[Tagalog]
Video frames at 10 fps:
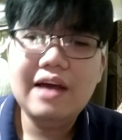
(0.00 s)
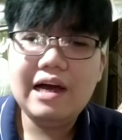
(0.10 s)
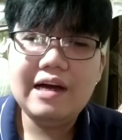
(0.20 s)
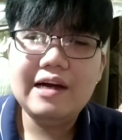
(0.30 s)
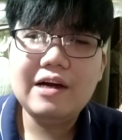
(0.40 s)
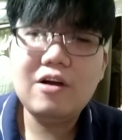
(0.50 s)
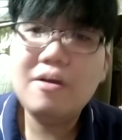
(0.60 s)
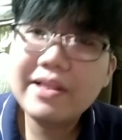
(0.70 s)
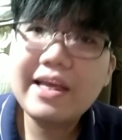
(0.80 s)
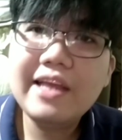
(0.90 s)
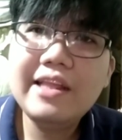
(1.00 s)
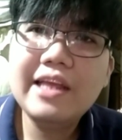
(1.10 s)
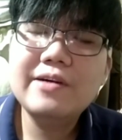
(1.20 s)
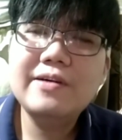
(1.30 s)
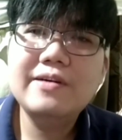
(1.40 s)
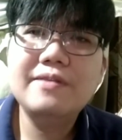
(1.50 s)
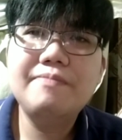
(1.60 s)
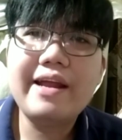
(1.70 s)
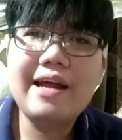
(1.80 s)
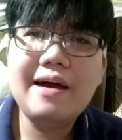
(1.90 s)
uh, comment kayo dito
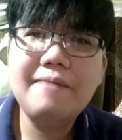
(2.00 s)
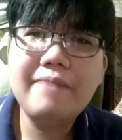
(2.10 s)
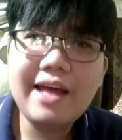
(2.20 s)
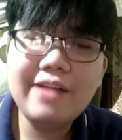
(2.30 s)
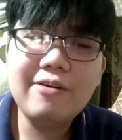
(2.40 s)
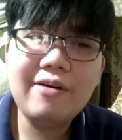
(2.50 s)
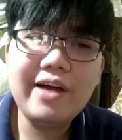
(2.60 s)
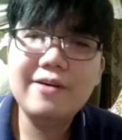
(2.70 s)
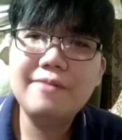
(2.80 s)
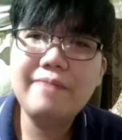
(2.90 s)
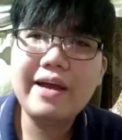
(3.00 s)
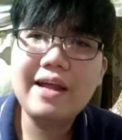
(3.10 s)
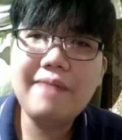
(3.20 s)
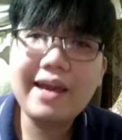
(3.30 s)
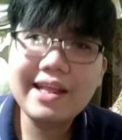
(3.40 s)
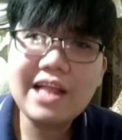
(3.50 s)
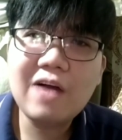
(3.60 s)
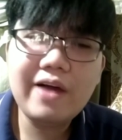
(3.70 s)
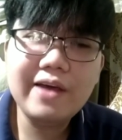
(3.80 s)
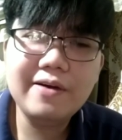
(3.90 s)
para ma ano ko kayo, para makita
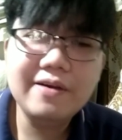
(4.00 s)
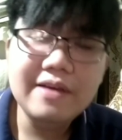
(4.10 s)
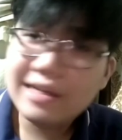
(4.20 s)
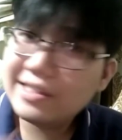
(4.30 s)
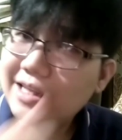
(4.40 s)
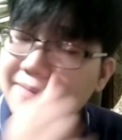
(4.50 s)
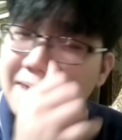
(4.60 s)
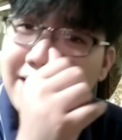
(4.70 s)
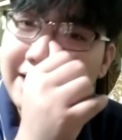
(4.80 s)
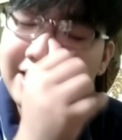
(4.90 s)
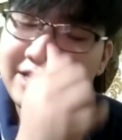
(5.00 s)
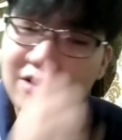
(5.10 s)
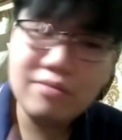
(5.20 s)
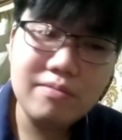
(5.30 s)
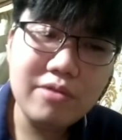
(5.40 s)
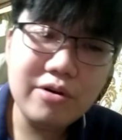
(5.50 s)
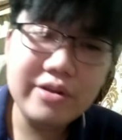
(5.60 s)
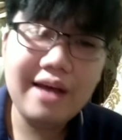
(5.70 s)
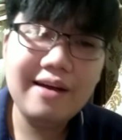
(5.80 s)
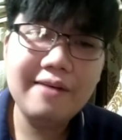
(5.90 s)
ko kayo. Kasi nagbabalak din ako bumuo
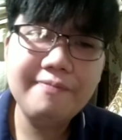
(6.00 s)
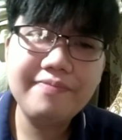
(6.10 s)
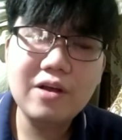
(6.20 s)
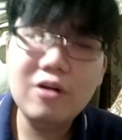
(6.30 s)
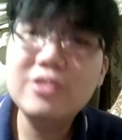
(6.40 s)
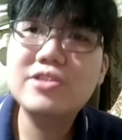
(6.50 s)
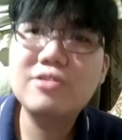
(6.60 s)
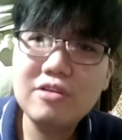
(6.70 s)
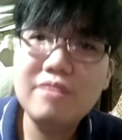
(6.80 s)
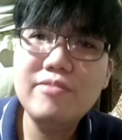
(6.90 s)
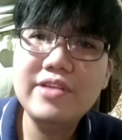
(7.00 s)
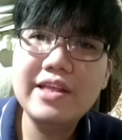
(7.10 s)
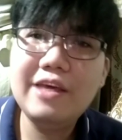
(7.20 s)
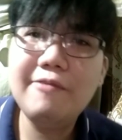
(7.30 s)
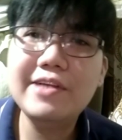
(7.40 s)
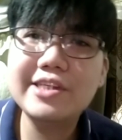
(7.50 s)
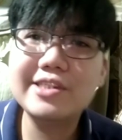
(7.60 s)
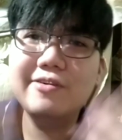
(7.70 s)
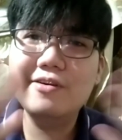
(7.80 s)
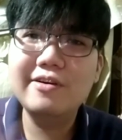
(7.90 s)
ng old school community which
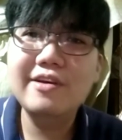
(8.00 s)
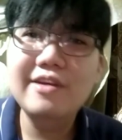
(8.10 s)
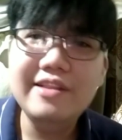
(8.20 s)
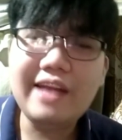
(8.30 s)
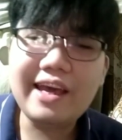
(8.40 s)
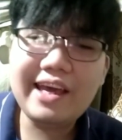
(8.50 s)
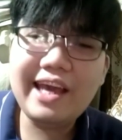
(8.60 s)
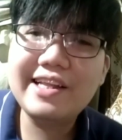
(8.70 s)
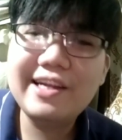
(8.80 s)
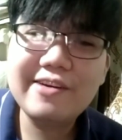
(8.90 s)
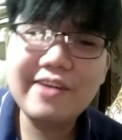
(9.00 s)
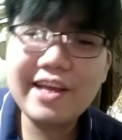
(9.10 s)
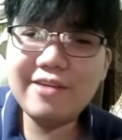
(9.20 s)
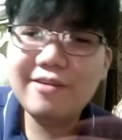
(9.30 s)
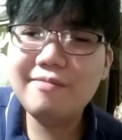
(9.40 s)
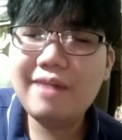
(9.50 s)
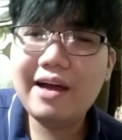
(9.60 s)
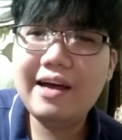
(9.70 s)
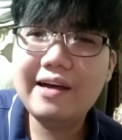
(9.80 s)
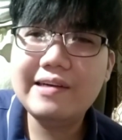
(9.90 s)
is yung nakikater ko rin yung
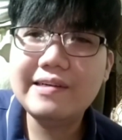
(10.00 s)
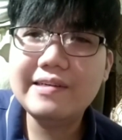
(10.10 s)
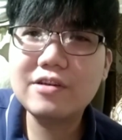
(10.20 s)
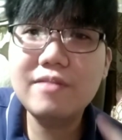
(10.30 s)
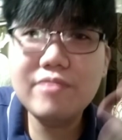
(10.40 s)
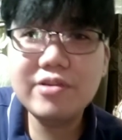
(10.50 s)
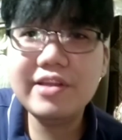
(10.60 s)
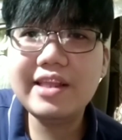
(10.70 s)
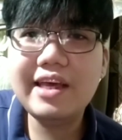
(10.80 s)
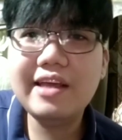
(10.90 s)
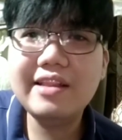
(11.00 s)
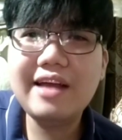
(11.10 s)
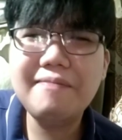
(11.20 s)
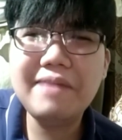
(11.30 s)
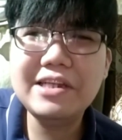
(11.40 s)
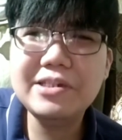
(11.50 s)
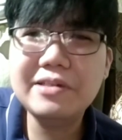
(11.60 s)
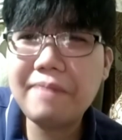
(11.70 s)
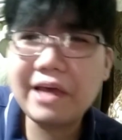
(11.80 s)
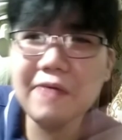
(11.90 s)
mga community na
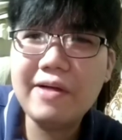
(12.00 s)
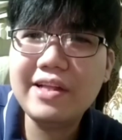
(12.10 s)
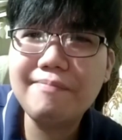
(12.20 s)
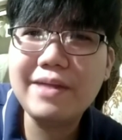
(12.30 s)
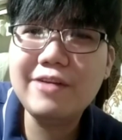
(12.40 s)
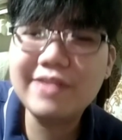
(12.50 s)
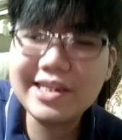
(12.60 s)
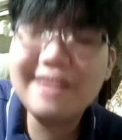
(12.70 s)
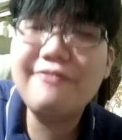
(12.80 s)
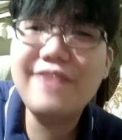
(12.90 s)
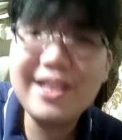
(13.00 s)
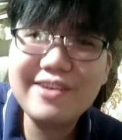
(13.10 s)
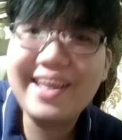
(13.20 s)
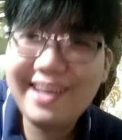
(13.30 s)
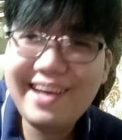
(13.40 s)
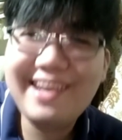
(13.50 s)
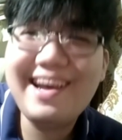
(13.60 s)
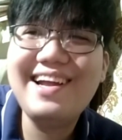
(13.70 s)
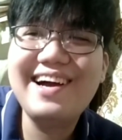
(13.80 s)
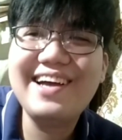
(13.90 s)
medyo napag-iwanan ng panahon. Kasi feel ko
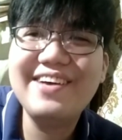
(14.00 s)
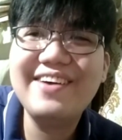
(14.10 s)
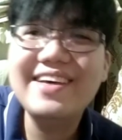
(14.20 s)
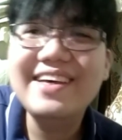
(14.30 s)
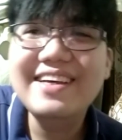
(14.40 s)
nahihiya lang kayo eh.